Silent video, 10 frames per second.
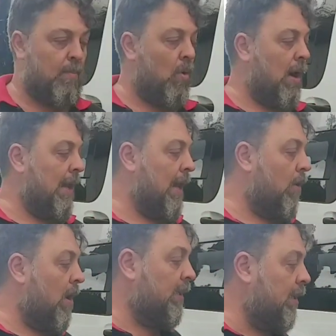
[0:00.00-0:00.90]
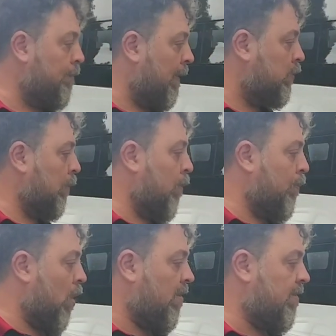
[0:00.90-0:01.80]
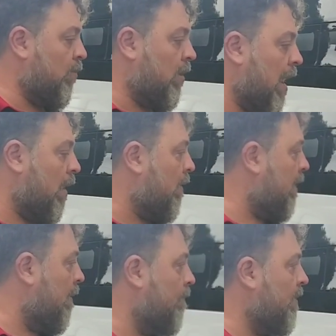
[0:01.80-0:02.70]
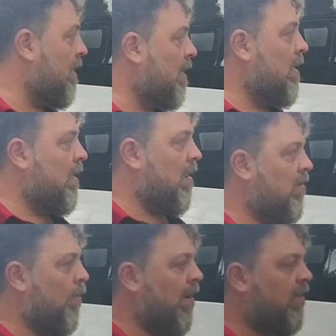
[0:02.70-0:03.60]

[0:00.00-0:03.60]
Bom, galera, agora a gente passou pro próximo carro aqui. Essa é uma